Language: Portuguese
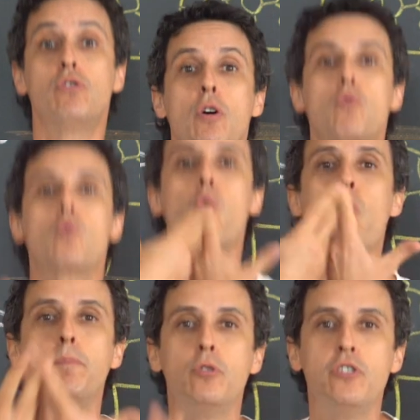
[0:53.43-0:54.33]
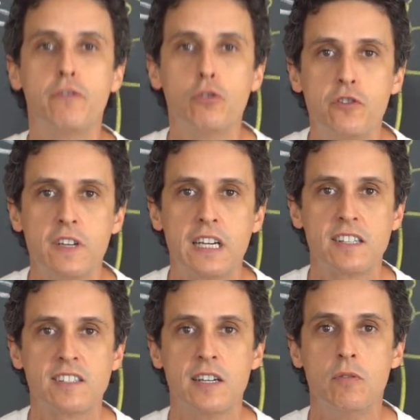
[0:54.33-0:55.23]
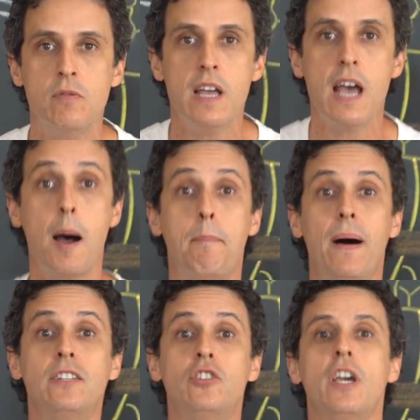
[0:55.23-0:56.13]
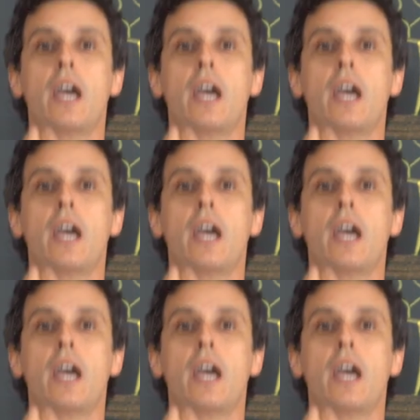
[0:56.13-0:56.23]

o seu corpo de frutificação, a parte